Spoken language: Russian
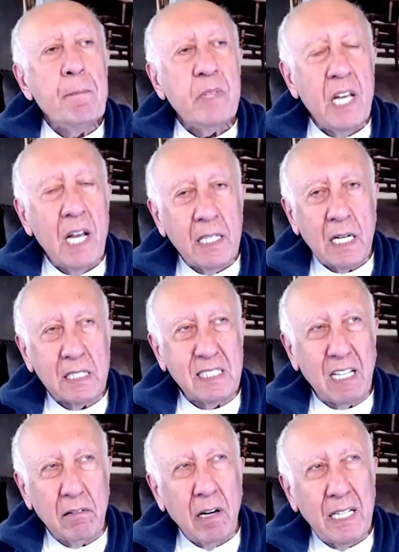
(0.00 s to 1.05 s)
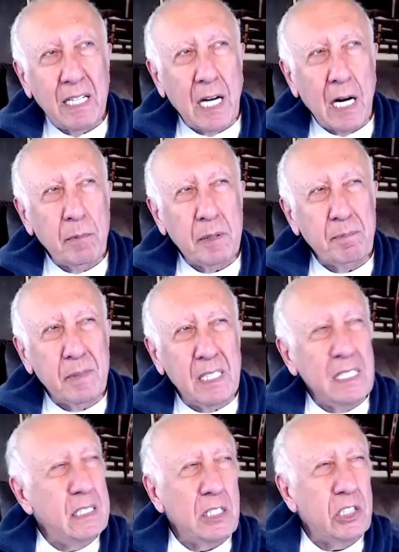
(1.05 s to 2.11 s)
И она раскрывает как бы
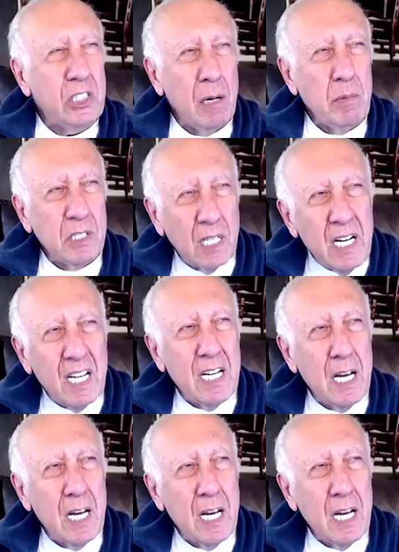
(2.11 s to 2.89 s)
критическое мышление,